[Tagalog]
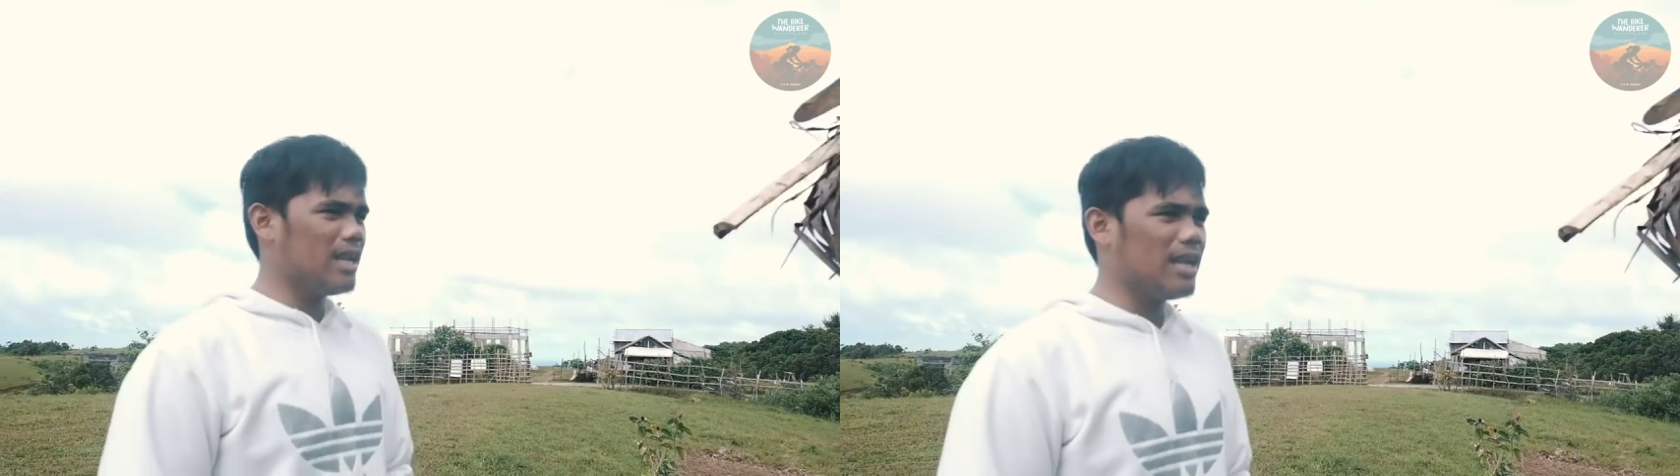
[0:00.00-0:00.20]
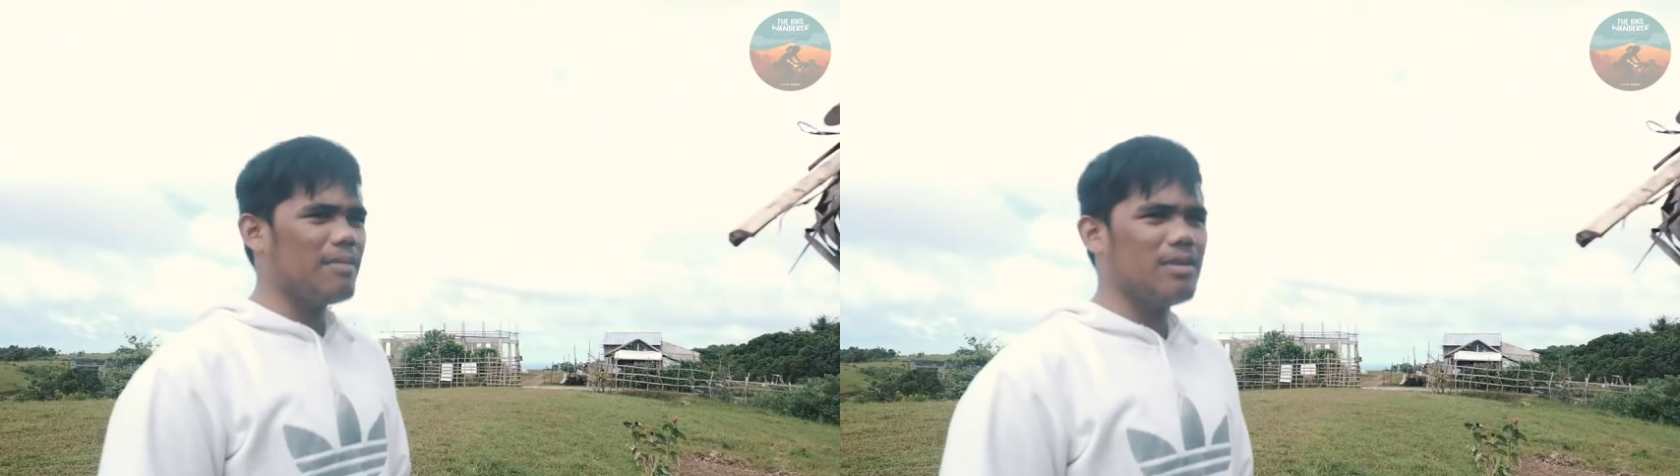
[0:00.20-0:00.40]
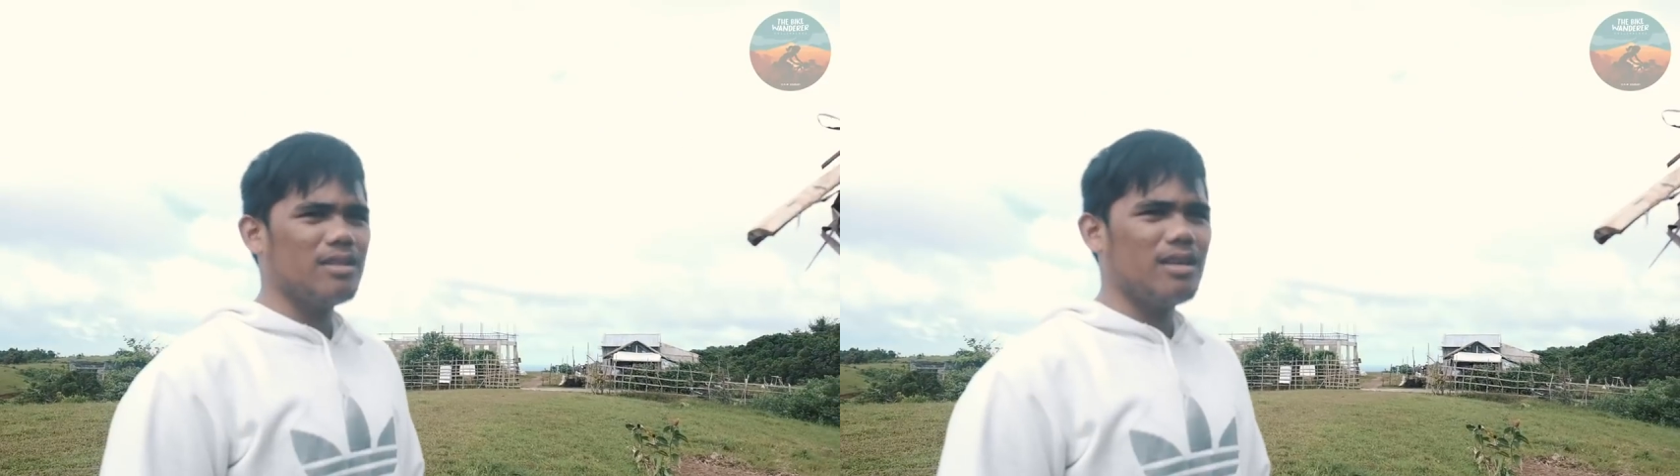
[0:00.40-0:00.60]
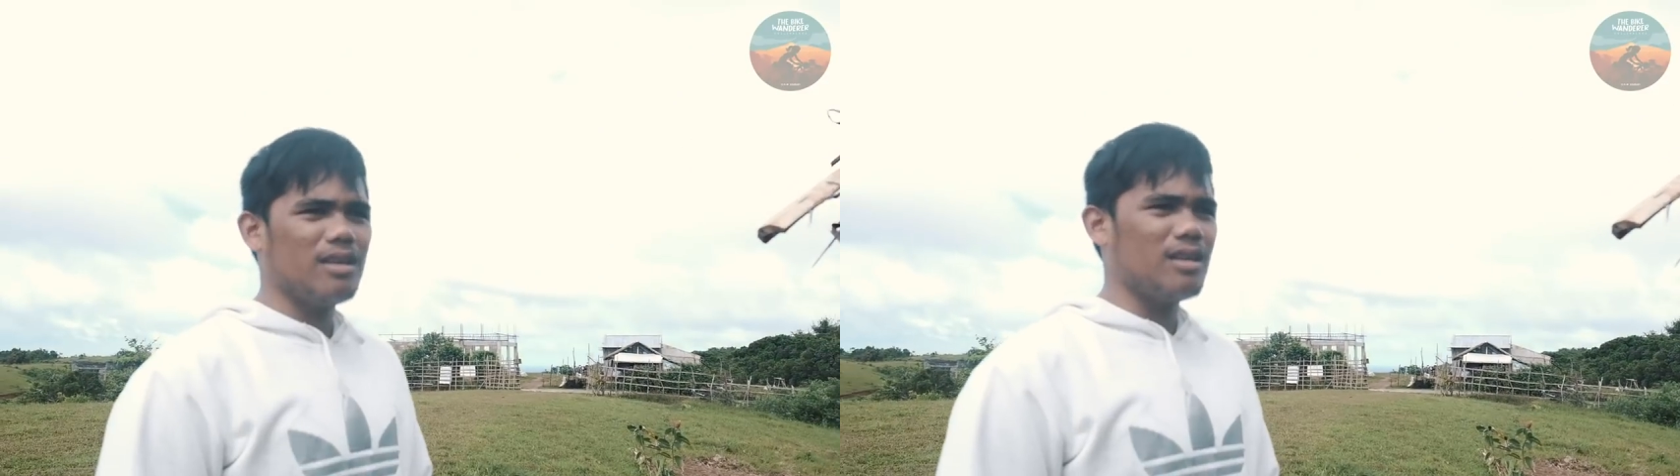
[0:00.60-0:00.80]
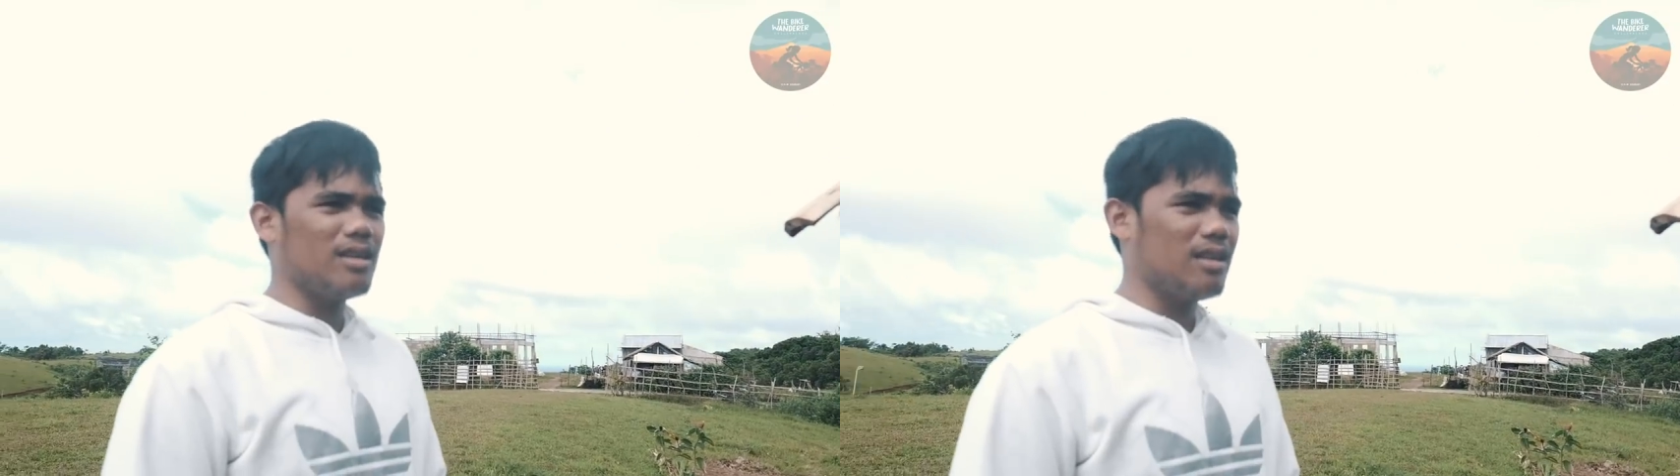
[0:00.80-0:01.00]
namin ito
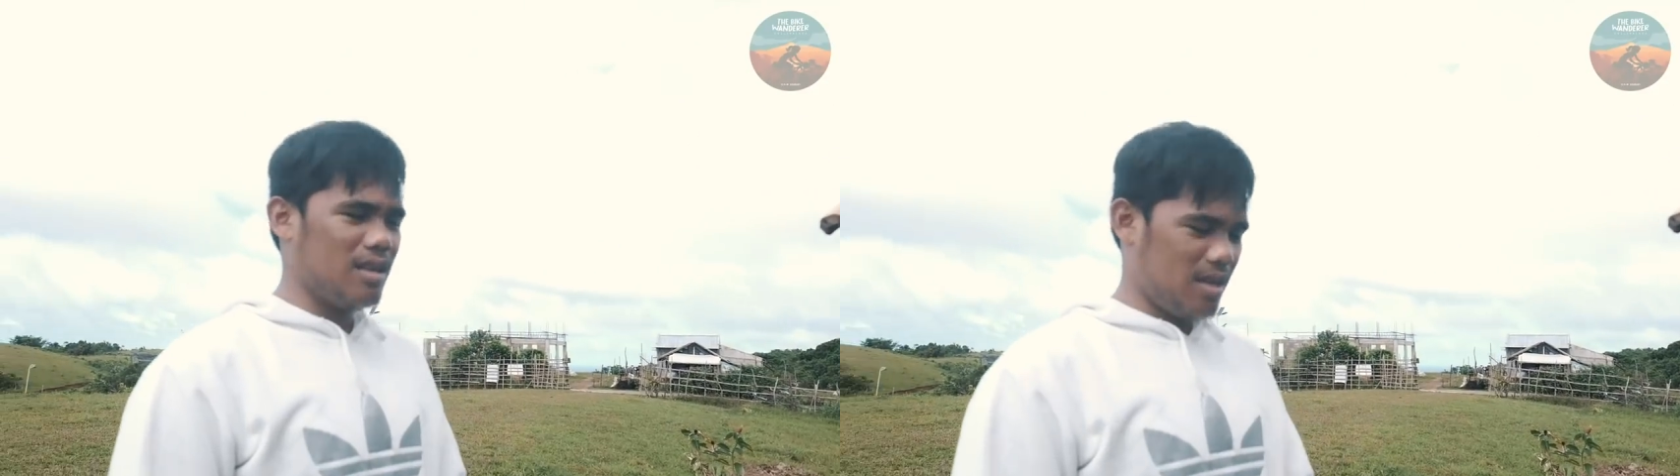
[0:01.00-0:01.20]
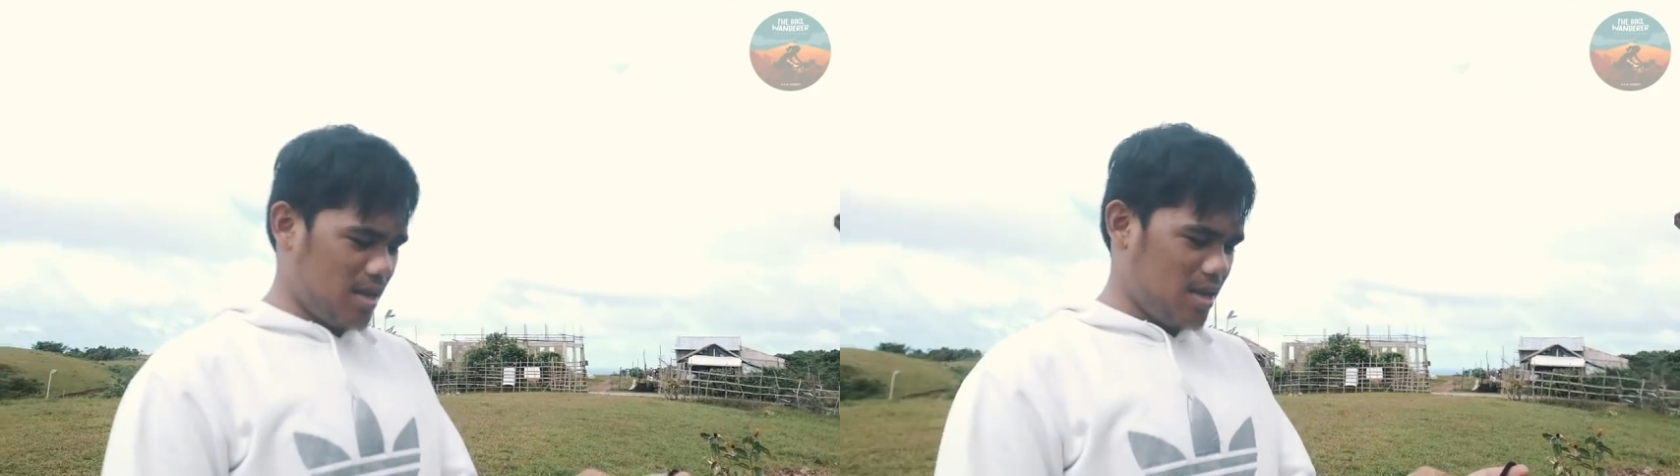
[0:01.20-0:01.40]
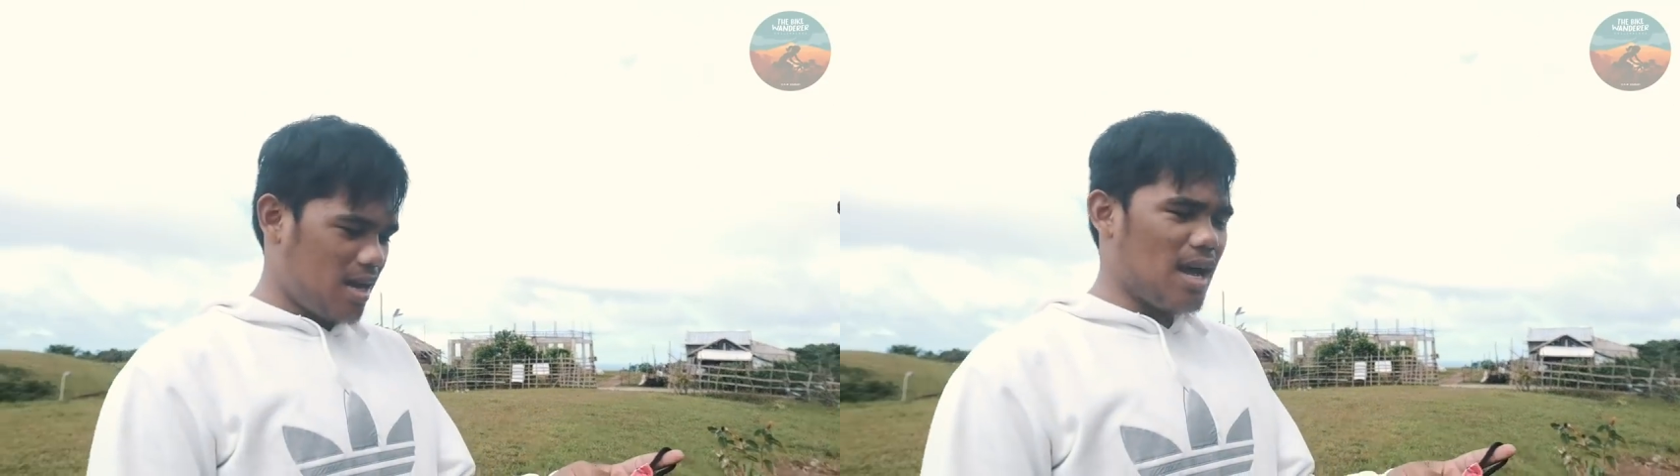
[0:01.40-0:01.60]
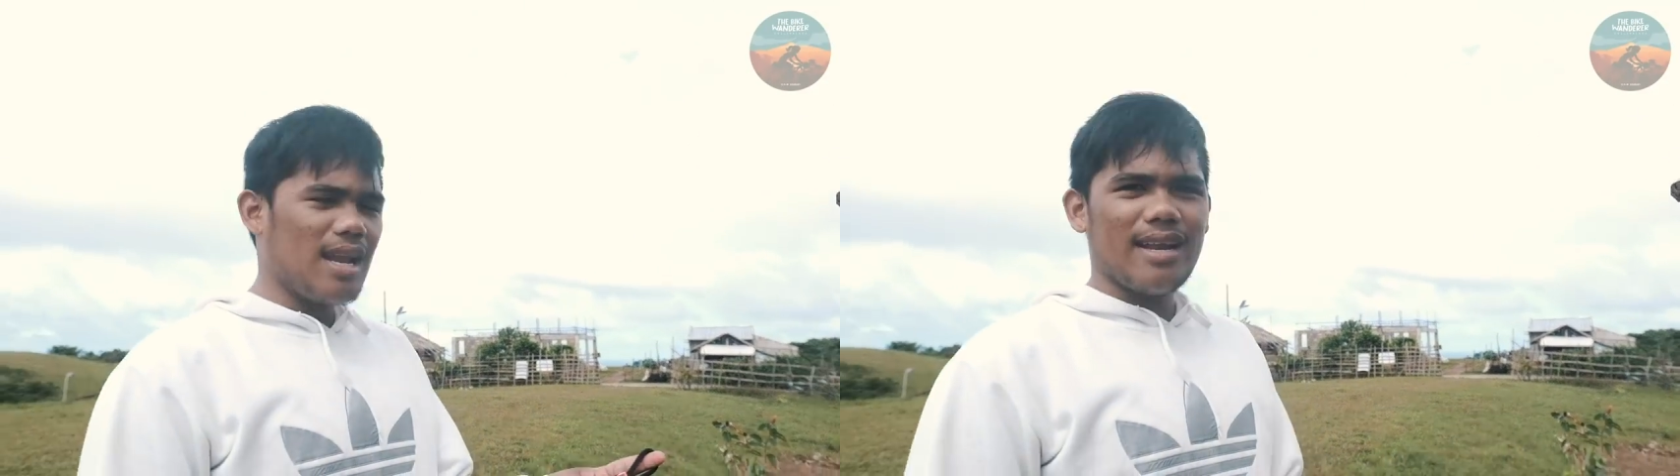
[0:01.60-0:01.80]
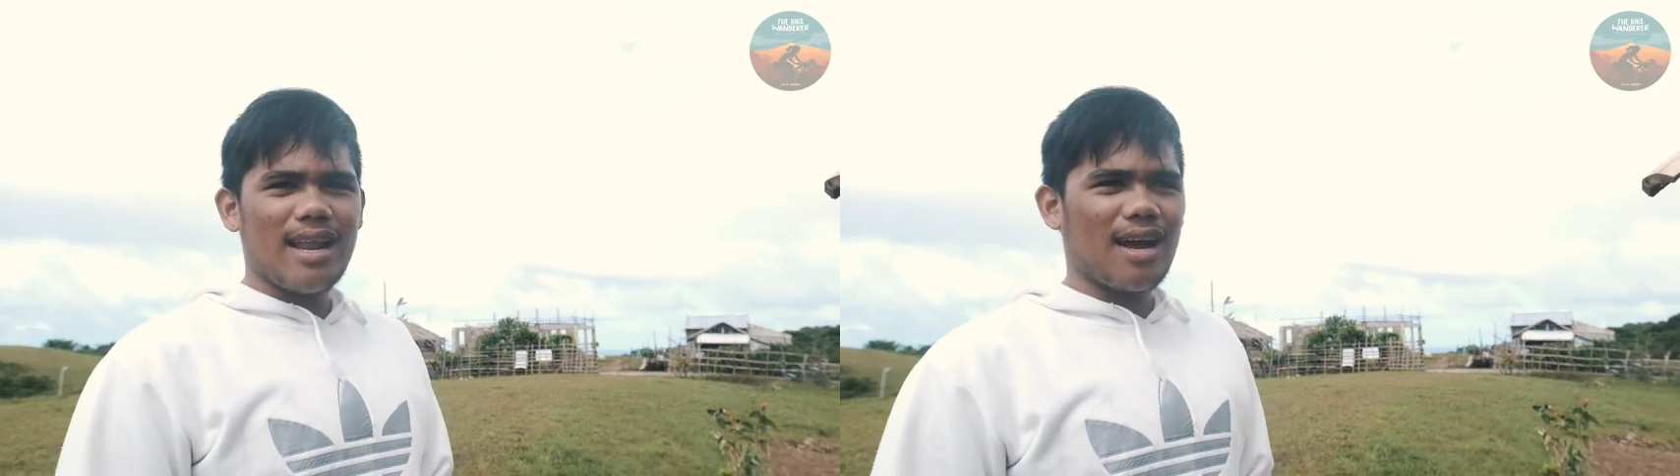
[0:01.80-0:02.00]
eh.
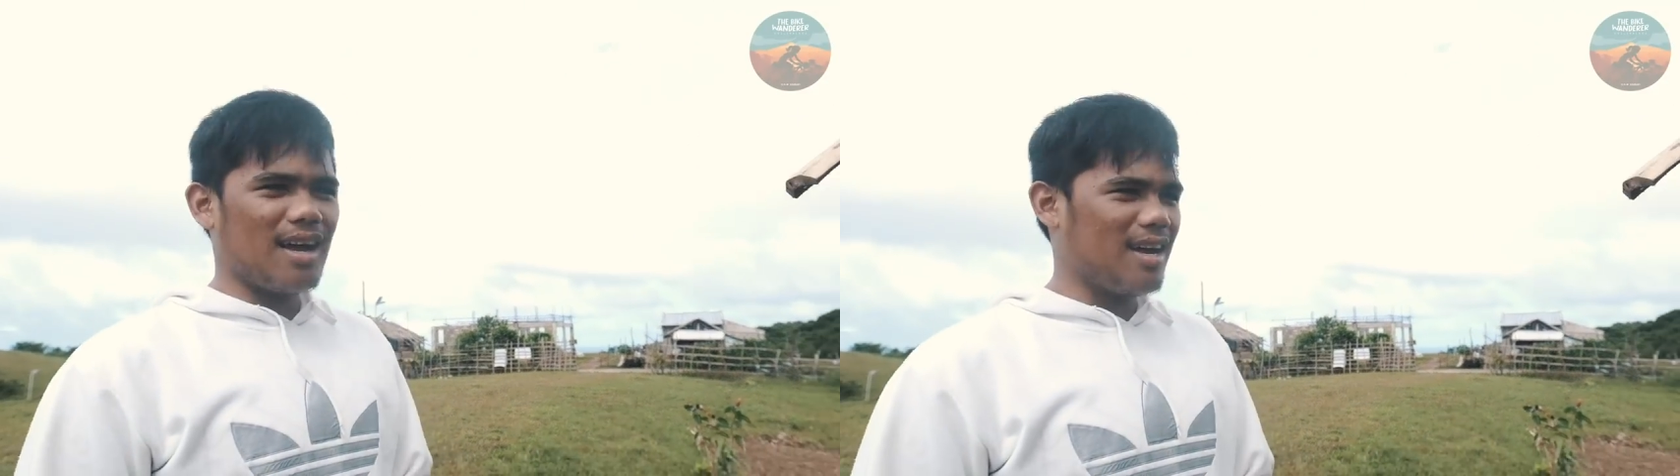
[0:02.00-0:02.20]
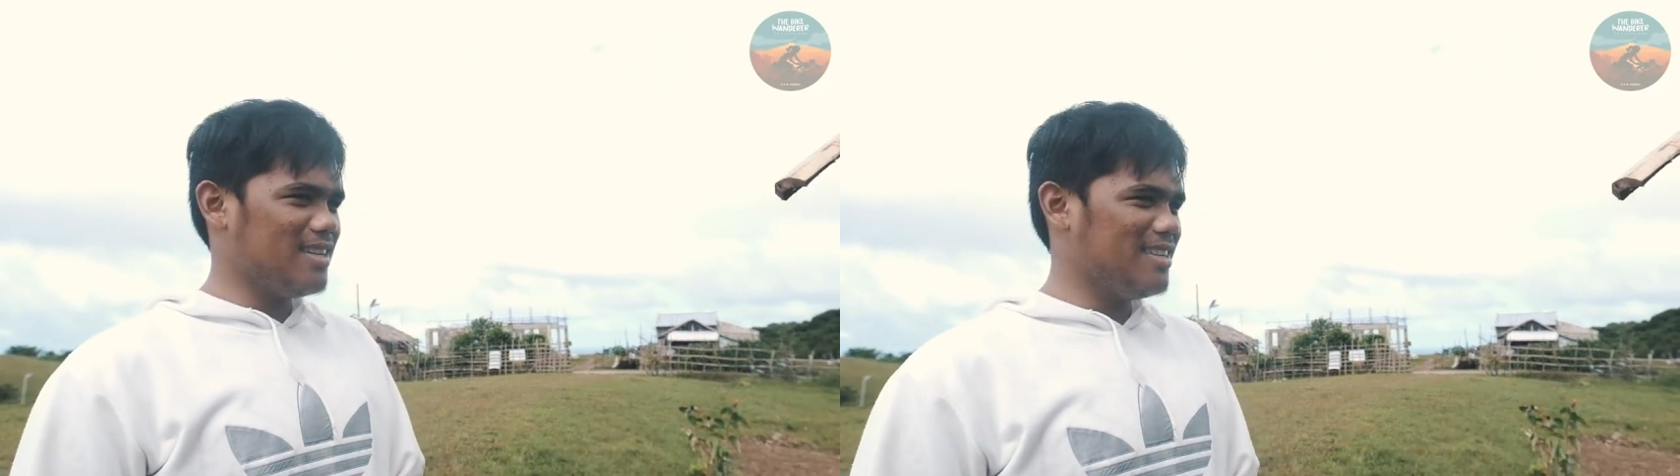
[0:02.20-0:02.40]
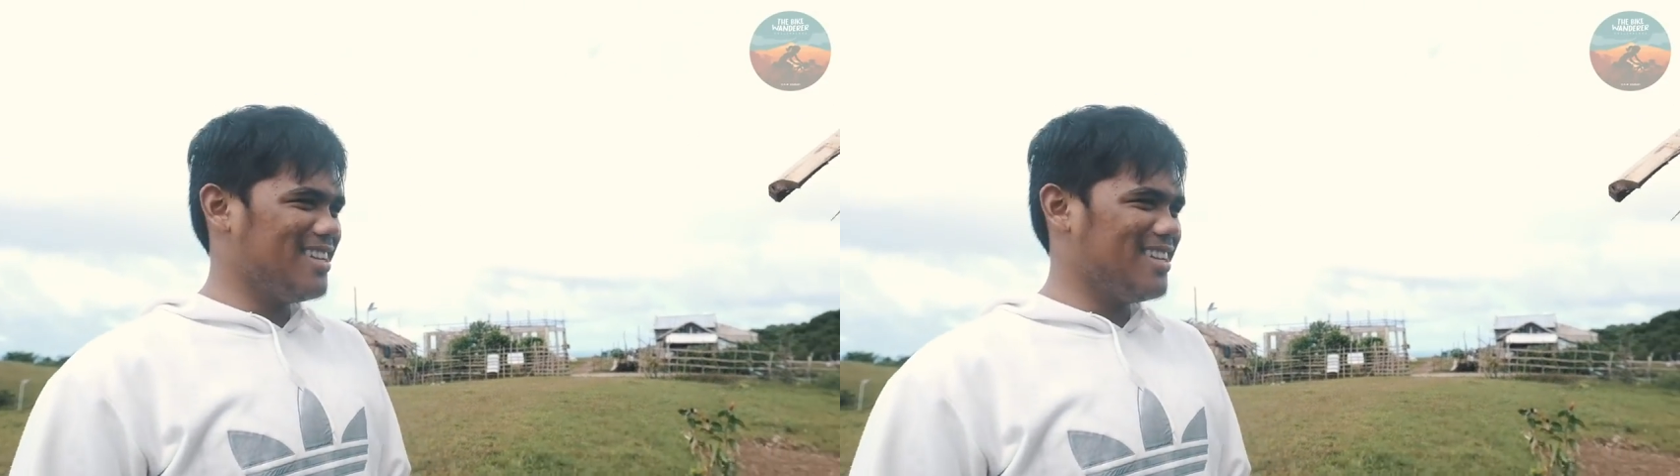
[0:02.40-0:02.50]
Lailakan.